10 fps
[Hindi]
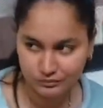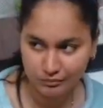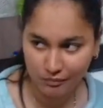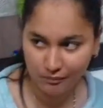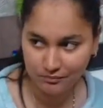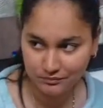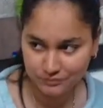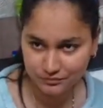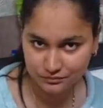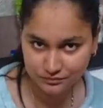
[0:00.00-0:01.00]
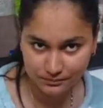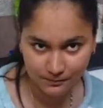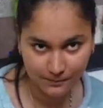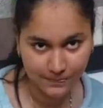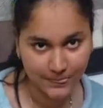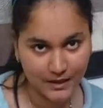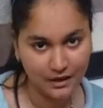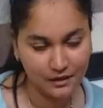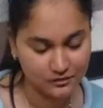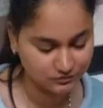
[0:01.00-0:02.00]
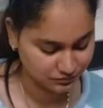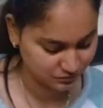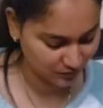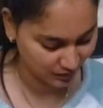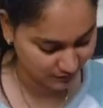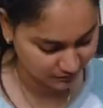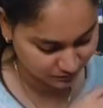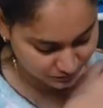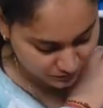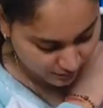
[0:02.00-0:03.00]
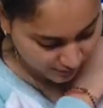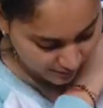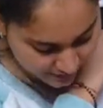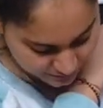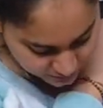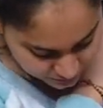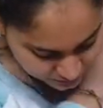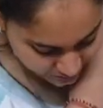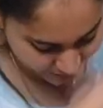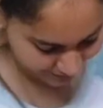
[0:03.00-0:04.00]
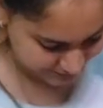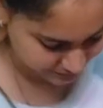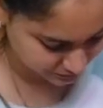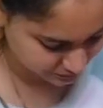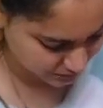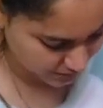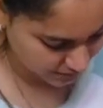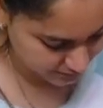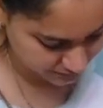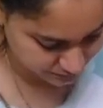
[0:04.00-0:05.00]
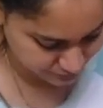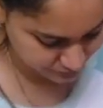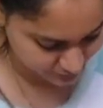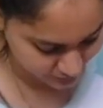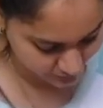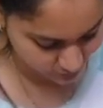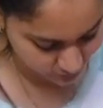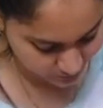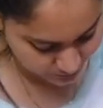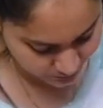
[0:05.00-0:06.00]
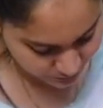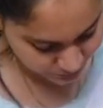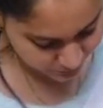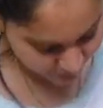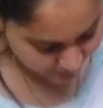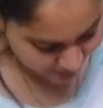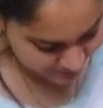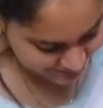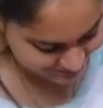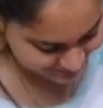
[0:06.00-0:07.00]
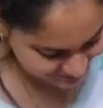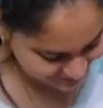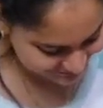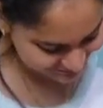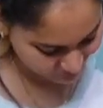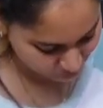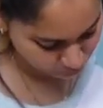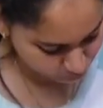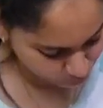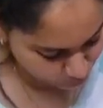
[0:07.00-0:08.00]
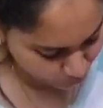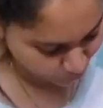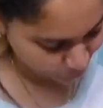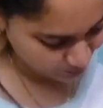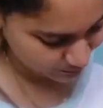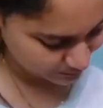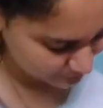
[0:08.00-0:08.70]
रीतिका ने बोली मम्मी पनीर की सब्जी खाऊंगी मैं कहा ठीक है मंगाऊँ फिर इसने के खाया देखो ईसा भी बालक होगा कोई